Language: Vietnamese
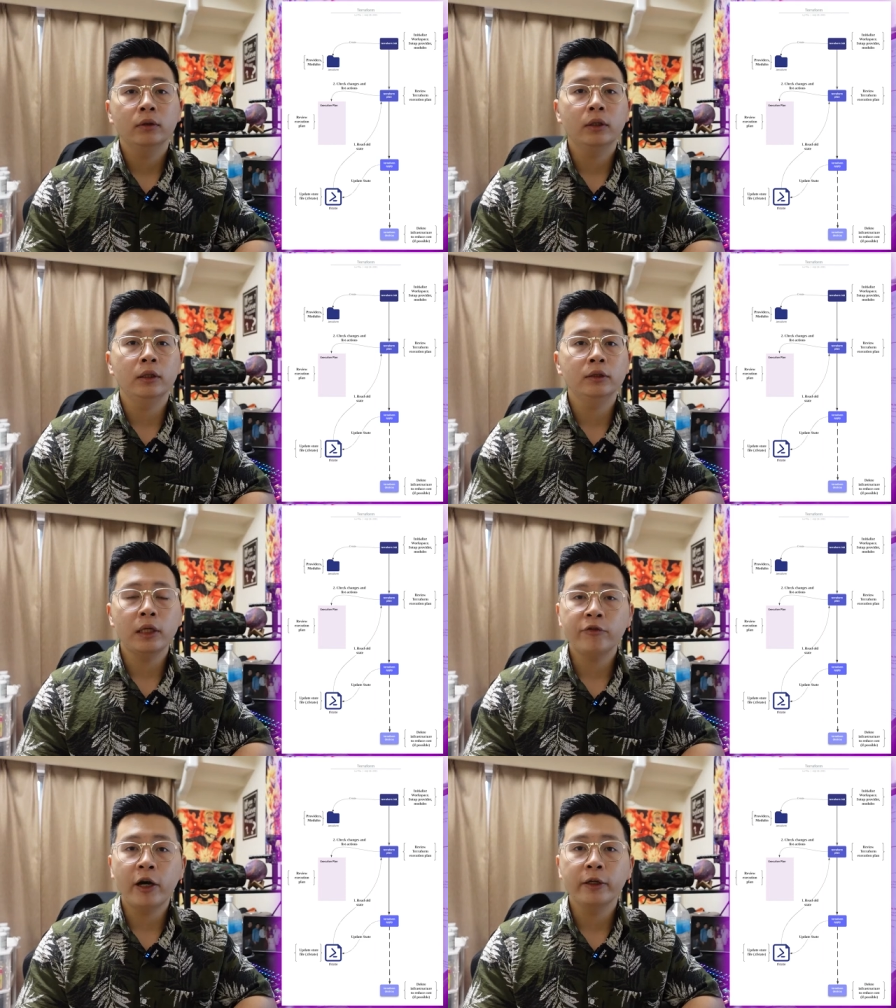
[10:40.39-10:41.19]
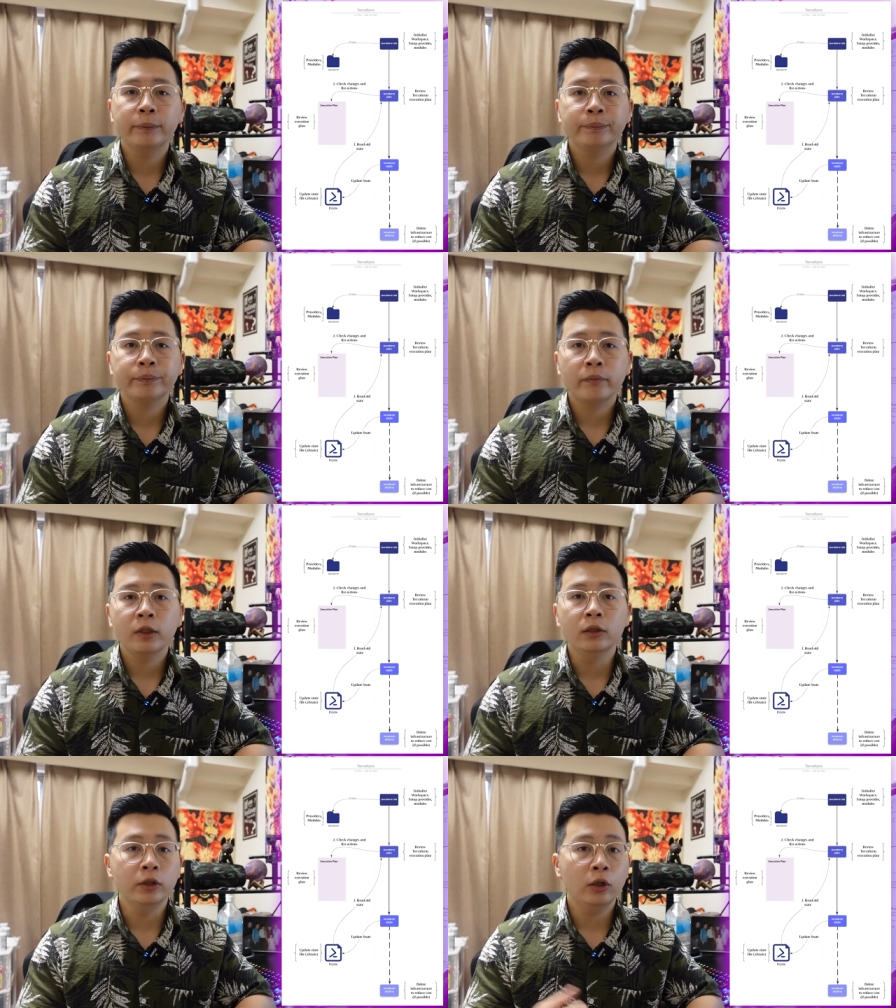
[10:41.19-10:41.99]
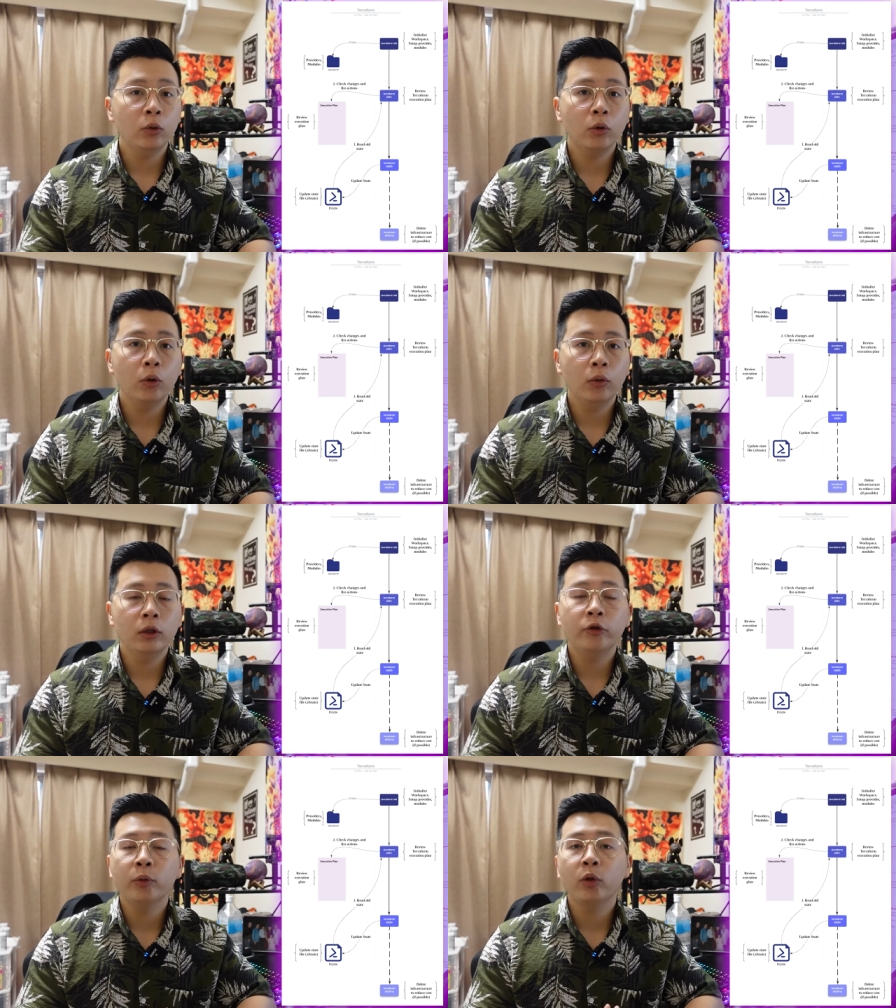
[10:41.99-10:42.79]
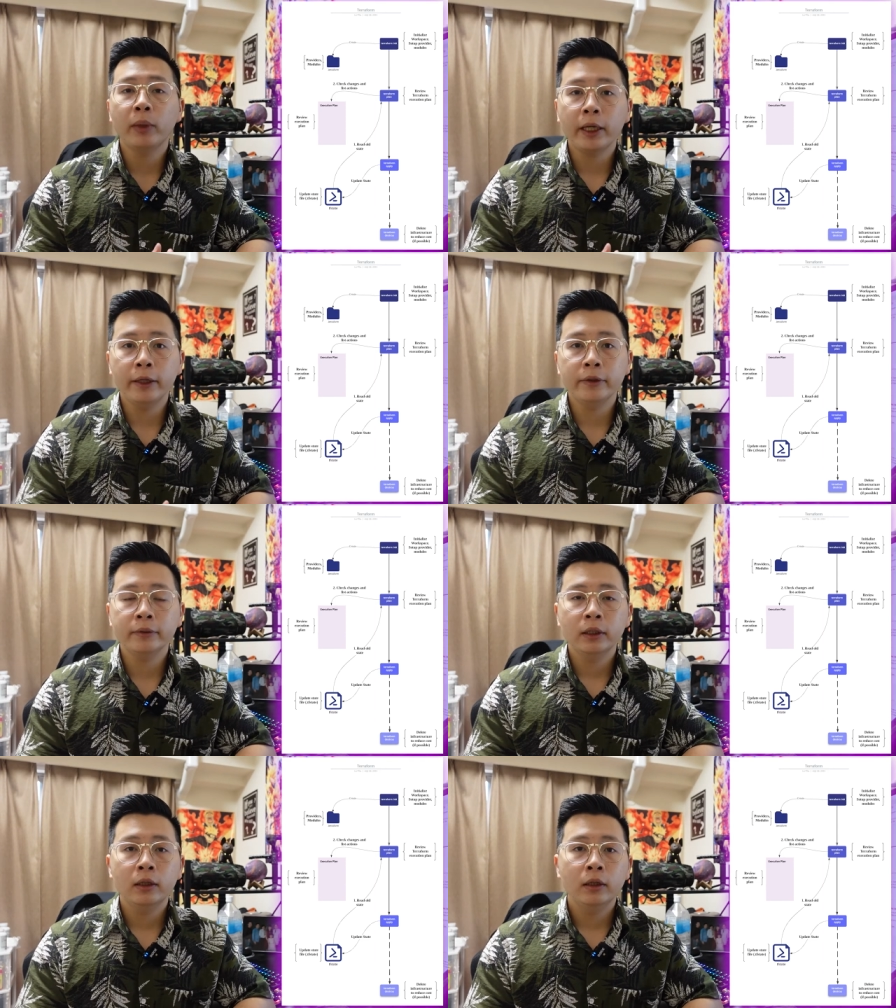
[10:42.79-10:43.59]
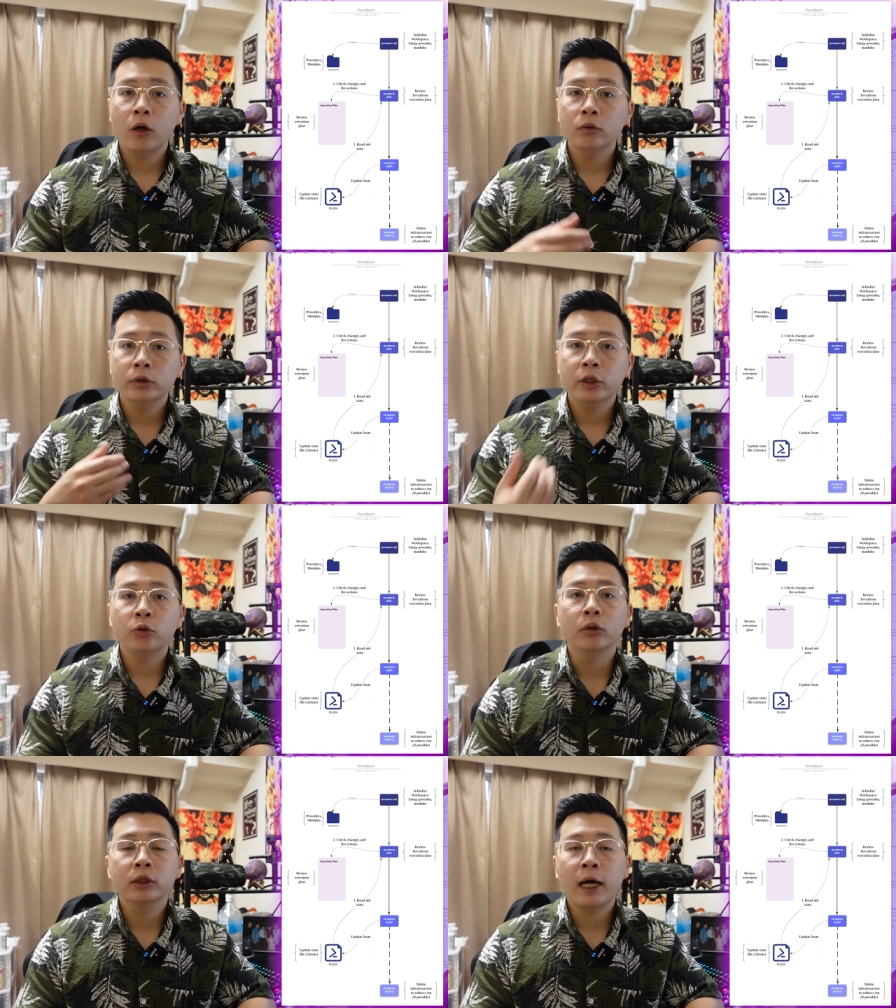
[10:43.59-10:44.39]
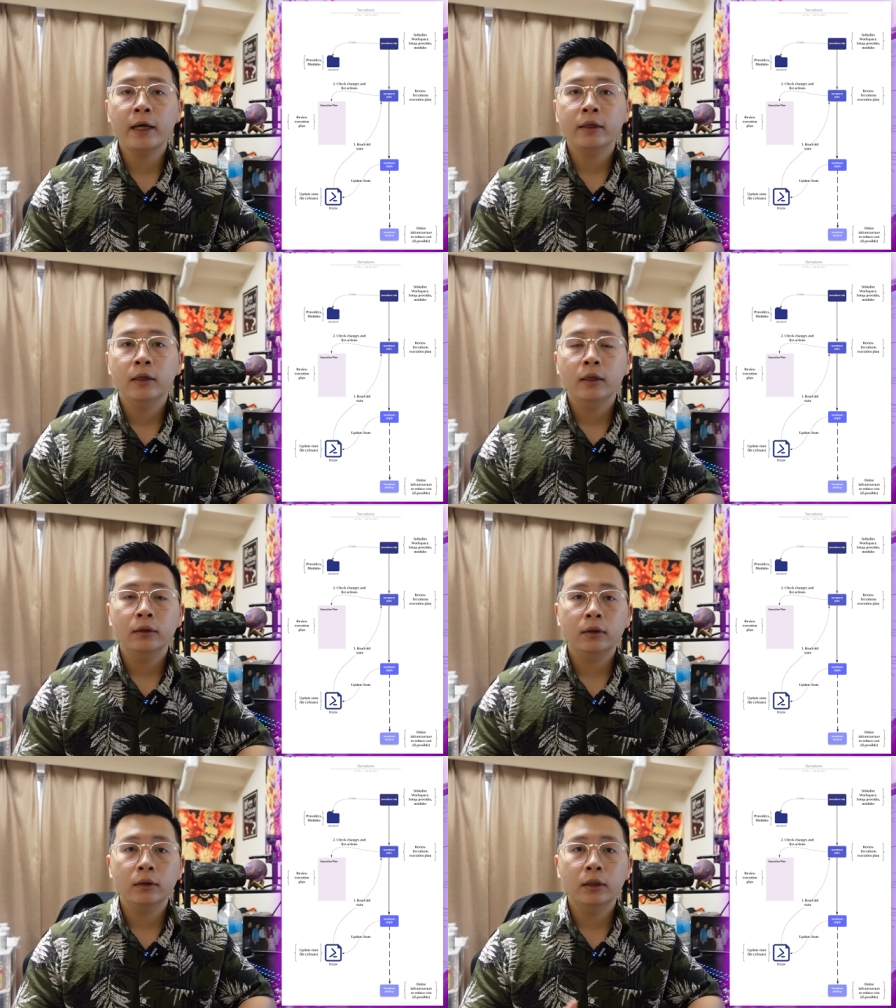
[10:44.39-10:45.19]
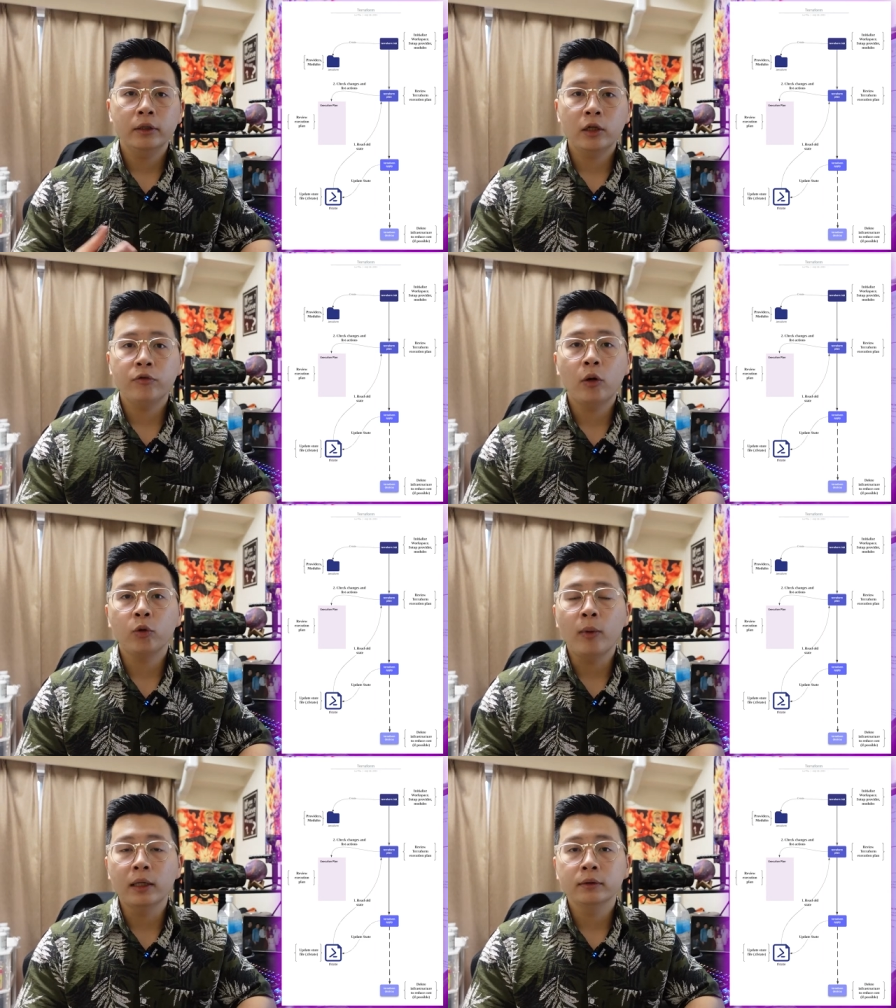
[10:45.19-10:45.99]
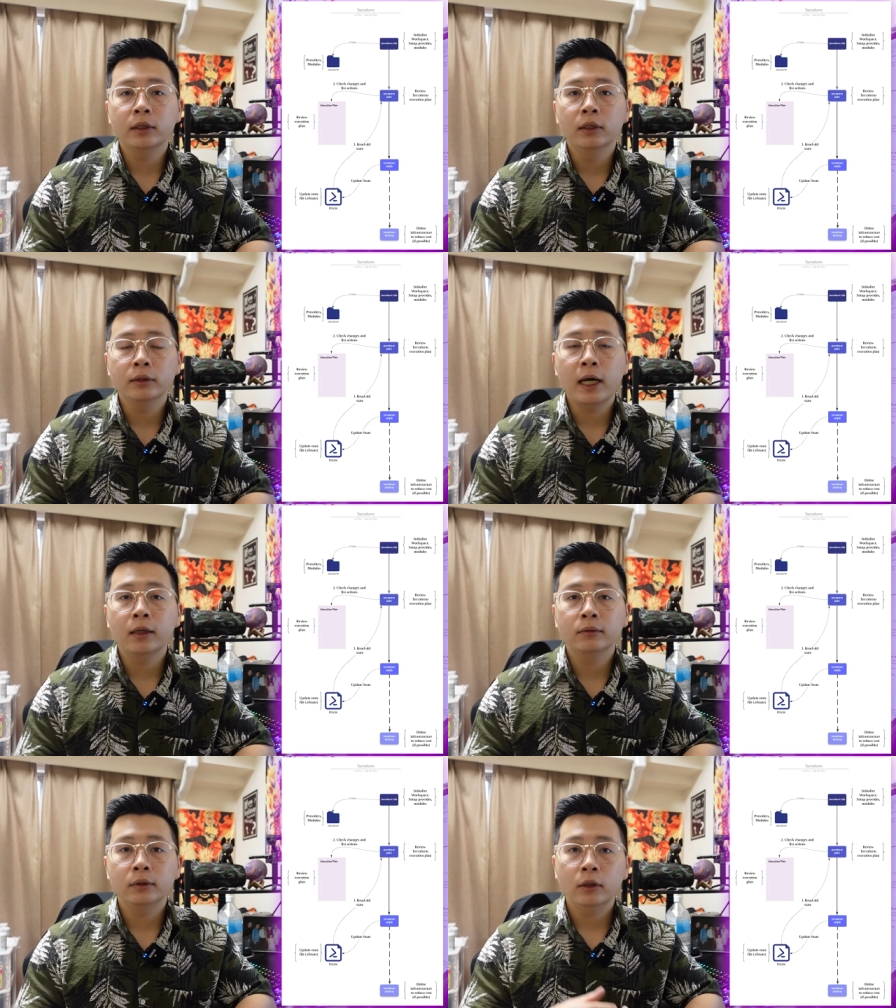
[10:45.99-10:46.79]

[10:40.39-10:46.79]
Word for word: cái state file ở trên local hoặc là remote backend nhé còn tình huống thứ hai tức là terraform của bạn uh, đang